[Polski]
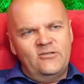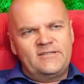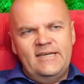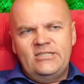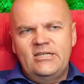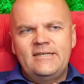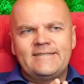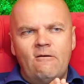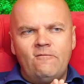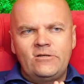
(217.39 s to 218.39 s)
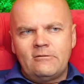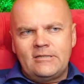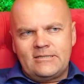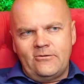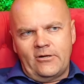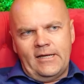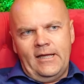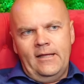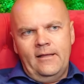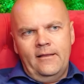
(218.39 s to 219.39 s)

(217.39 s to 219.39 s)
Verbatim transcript: Dostajecie niesamowitą historię.